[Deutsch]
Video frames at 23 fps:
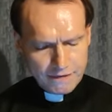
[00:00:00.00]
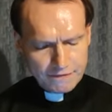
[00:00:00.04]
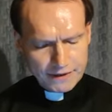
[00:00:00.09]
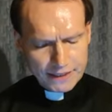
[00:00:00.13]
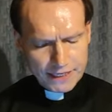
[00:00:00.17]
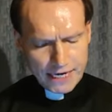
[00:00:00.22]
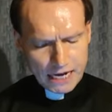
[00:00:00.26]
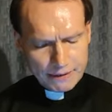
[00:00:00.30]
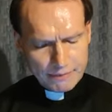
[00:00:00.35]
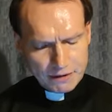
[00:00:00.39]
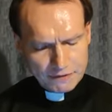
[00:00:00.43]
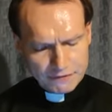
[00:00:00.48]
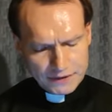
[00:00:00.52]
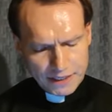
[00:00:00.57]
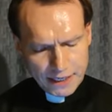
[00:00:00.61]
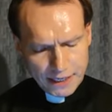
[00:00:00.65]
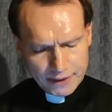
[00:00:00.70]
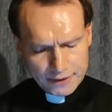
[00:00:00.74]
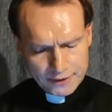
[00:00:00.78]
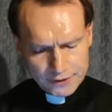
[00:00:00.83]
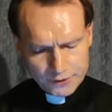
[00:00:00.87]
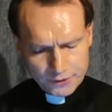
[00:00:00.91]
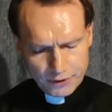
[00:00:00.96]
Wenn aber wir
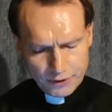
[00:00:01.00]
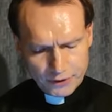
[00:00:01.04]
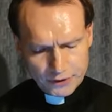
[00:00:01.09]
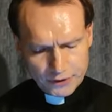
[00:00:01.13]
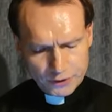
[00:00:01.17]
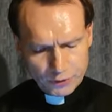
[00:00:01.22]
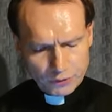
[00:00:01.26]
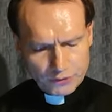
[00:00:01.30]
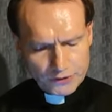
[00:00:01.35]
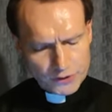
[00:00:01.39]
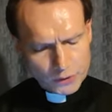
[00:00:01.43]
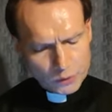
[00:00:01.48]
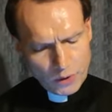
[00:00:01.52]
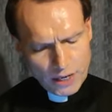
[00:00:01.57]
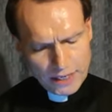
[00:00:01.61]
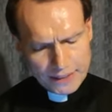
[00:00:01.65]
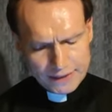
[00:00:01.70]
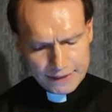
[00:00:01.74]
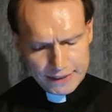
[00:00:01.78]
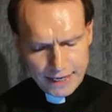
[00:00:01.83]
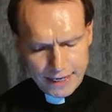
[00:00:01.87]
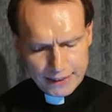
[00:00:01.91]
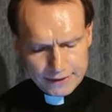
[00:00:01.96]
als Deutsche uns so
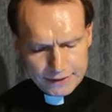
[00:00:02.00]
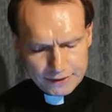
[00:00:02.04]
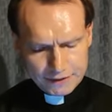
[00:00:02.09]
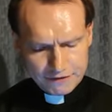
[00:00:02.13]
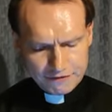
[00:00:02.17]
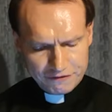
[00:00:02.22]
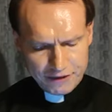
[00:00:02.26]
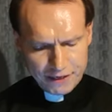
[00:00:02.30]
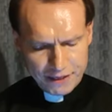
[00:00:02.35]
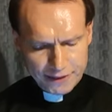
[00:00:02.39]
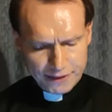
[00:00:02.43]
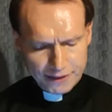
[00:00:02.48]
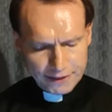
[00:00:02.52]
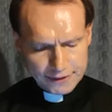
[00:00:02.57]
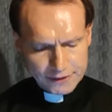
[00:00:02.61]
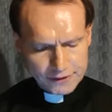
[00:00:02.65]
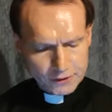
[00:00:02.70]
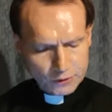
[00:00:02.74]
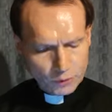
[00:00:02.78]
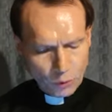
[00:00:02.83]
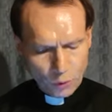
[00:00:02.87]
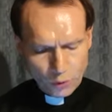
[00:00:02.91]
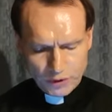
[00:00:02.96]
ein Theater gefallen
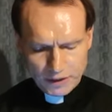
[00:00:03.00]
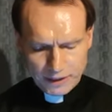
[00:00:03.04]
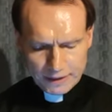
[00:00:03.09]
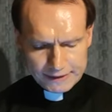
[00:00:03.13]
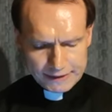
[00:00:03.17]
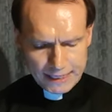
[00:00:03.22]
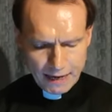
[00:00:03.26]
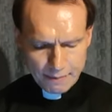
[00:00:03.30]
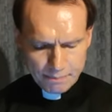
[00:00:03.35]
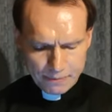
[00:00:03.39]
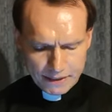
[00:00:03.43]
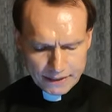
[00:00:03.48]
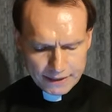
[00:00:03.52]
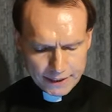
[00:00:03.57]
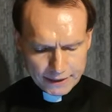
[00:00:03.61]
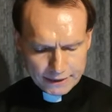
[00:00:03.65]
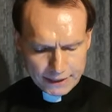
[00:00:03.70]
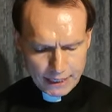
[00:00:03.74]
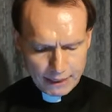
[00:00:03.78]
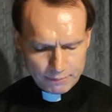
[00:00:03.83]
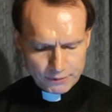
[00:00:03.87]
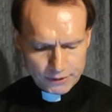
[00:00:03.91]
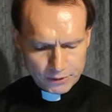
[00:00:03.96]
lassen, ohne es
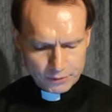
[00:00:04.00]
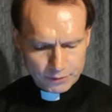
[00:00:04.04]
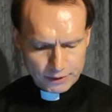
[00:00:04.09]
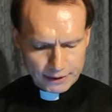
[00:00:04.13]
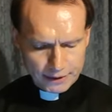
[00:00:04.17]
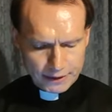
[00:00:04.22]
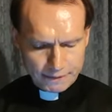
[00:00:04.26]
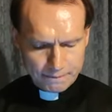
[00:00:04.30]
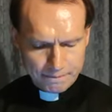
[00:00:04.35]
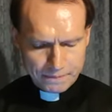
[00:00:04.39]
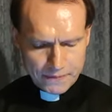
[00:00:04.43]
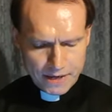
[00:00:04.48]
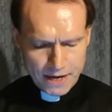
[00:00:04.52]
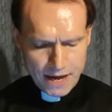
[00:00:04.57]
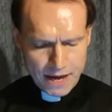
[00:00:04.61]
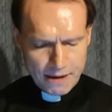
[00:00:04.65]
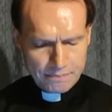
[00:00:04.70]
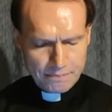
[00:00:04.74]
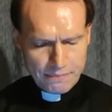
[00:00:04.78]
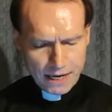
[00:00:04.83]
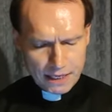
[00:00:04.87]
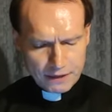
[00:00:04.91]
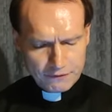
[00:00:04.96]
erbittert abzulehnen,
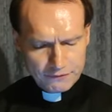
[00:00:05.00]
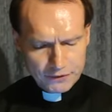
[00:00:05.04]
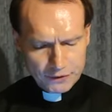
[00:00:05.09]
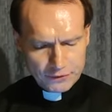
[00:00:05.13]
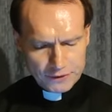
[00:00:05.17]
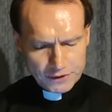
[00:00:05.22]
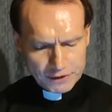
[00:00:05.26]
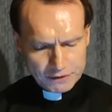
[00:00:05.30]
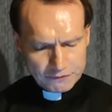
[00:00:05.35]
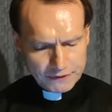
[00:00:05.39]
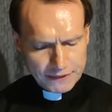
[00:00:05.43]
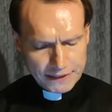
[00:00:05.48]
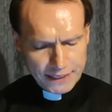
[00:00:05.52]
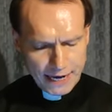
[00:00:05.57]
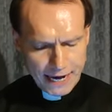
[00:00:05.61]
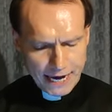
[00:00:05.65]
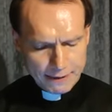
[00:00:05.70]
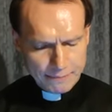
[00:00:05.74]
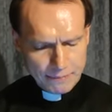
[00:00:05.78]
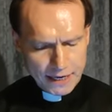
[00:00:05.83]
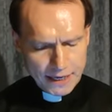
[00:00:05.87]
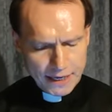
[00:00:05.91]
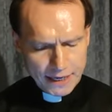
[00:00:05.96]
machen wir uns wieder
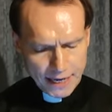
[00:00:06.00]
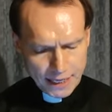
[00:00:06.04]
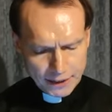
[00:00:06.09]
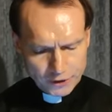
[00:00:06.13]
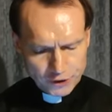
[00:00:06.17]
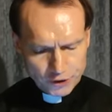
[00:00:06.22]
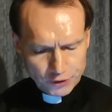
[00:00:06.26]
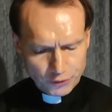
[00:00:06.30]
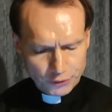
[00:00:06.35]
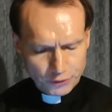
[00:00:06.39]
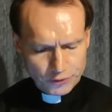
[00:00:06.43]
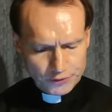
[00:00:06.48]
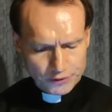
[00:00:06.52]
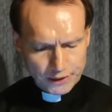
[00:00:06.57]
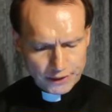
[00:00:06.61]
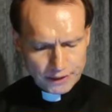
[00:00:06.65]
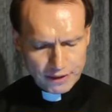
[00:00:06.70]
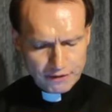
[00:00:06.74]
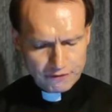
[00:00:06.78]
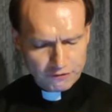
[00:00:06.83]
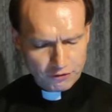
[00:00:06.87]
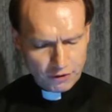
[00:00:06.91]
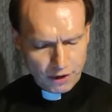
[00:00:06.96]
einmal
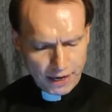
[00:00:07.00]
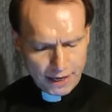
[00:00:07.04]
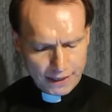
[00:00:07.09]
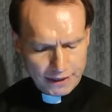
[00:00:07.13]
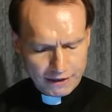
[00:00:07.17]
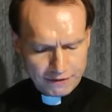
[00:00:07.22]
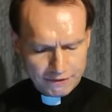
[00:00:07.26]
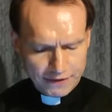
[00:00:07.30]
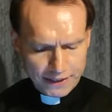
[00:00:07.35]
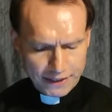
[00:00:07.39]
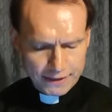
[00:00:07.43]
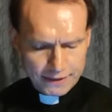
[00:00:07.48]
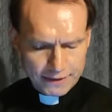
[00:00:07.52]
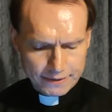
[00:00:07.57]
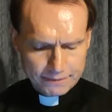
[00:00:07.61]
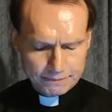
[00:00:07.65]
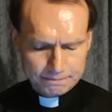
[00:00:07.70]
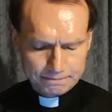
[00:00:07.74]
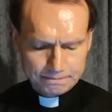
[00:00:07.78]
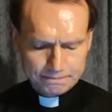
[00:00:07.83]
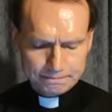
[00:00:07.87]
anstößig vor aller Welt.